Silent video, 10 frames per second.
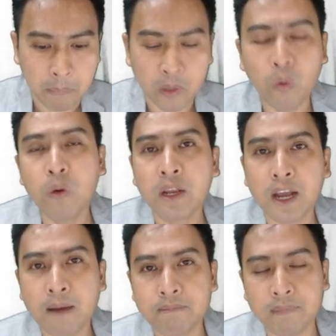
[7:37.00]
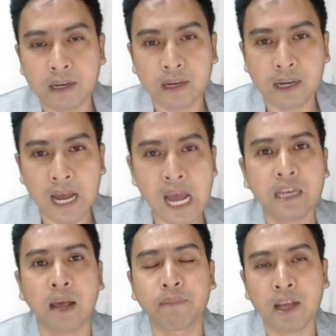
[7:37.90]
ไปดูหุ้นนะครับ5อั
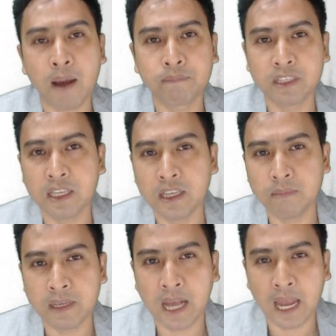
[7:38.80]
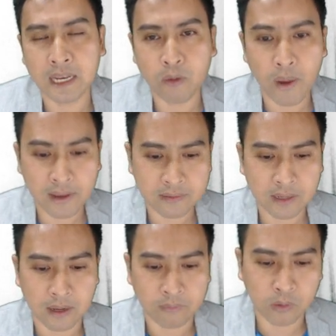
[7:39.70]
นดับนะครับที่มีการรีเควสต์
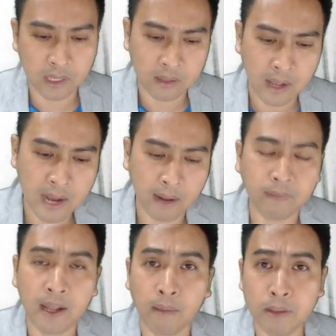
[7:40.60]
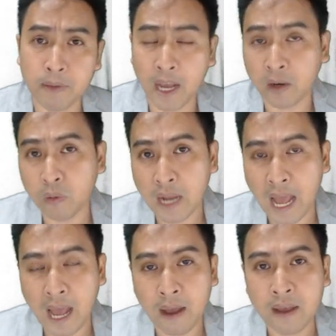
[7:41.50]
นะครับเท่าที่5อันดับนะครับที่มีการค้น
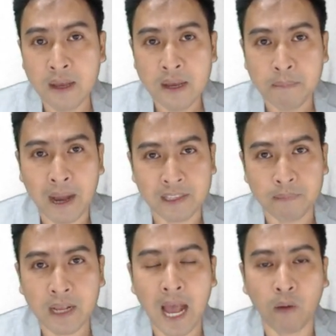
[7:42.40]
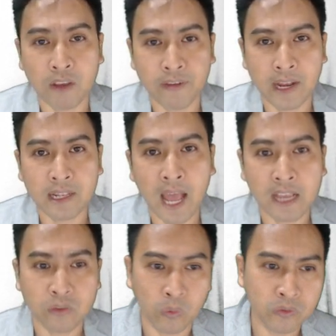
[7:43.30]
หาผ่านสำนักข่าวอีเฟนนั้นไทย
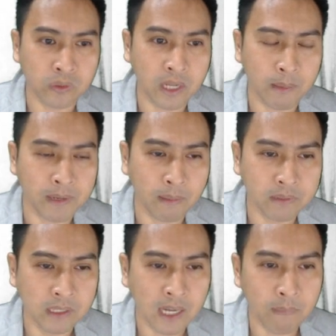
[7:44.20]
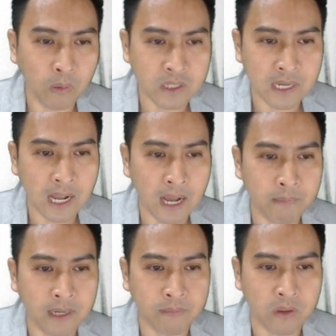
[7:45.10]
สูงที่สุดนะครับอันดับ1ครับโรจนะครับ
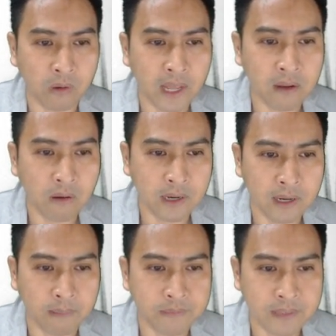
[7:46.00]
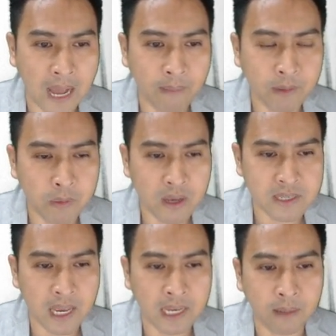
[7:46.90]
อันดับ2ไทคอนอันดับ3
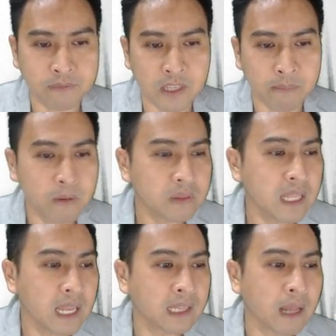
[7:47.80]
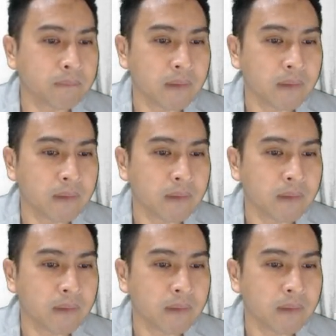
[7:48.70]
WHA อันดับ4 BEAUTY อันดับ